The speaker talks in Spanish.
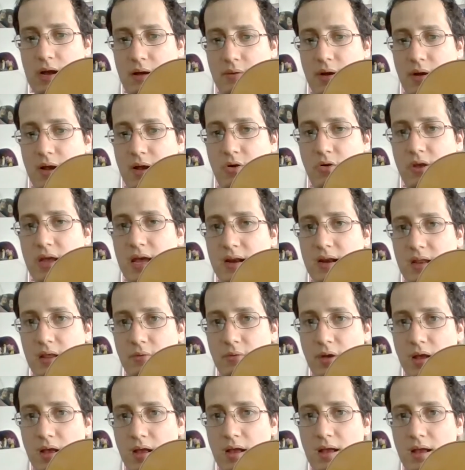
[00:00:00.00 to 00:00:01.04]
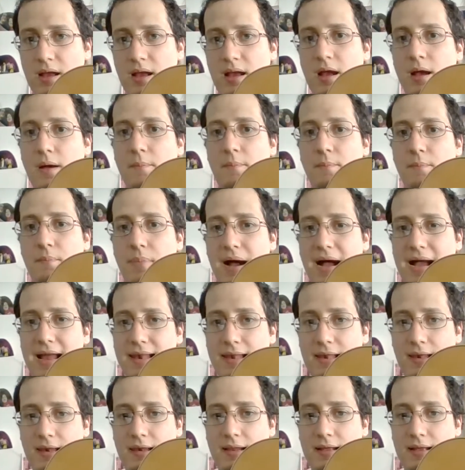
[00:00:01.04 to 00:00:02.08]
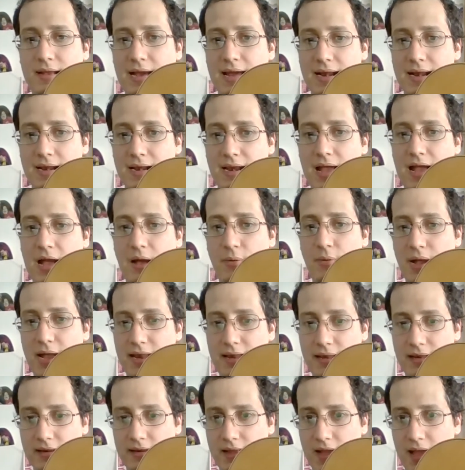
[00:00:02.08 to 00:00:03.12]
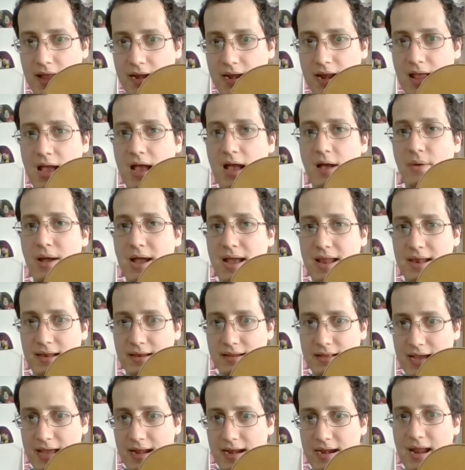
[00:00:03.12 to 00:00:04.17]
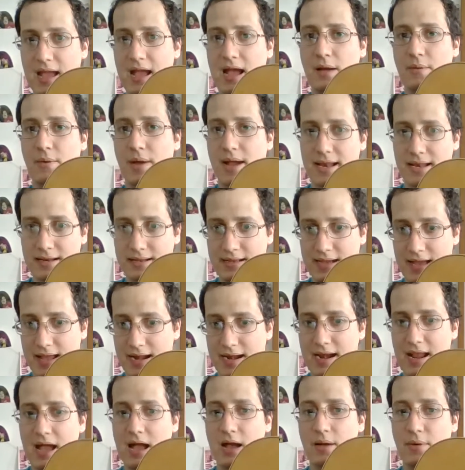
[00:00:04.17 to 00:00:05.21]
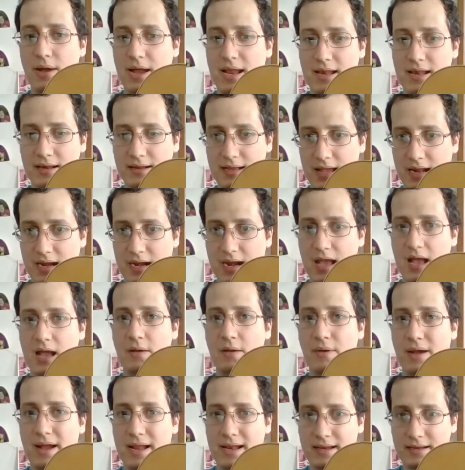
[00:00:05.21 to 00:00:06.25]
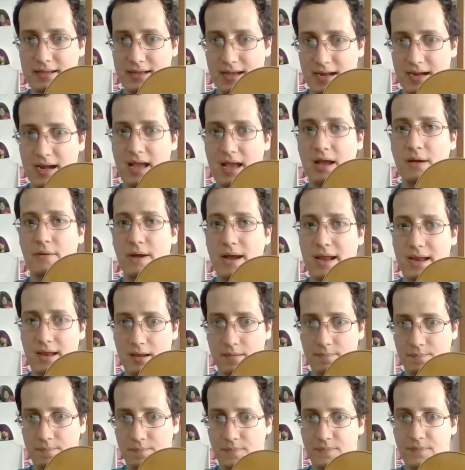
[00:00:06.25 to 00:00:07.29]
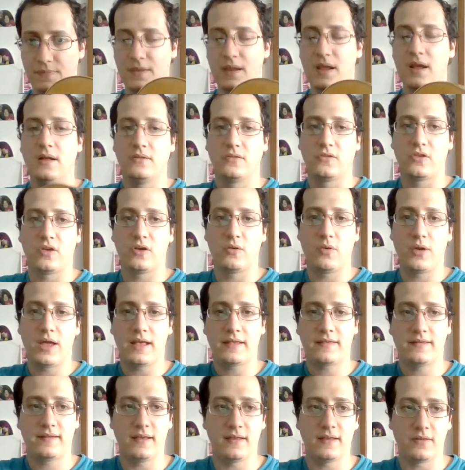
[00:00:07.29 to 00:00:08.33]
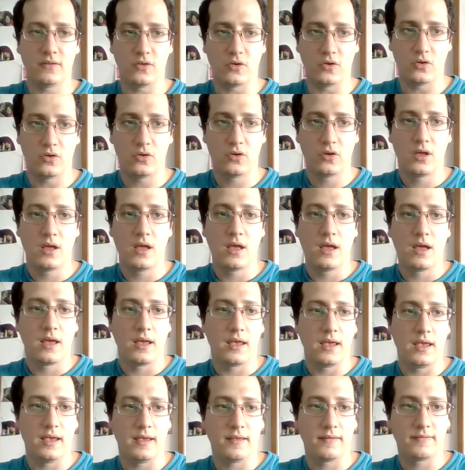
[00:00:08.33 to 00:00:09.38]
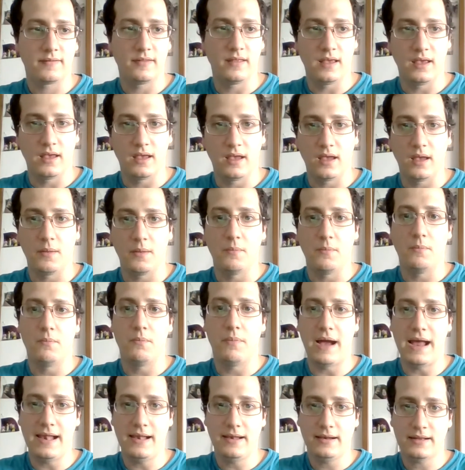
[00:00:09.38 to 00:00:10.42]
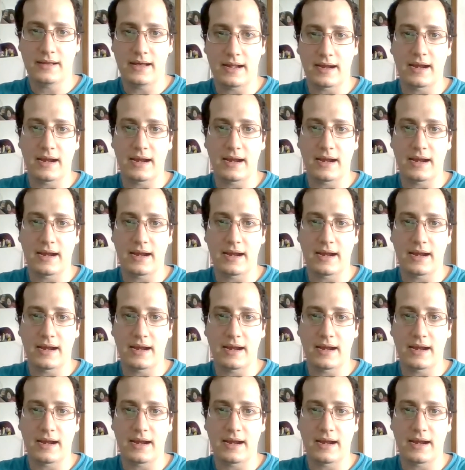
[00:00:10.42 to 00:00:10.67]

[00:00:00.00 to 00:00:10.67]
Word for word: abajo y arriba. Val, carnaval, carnaval, carnaval, carnaval, carnaval, carnaval. Entonces voy haciendo este bal,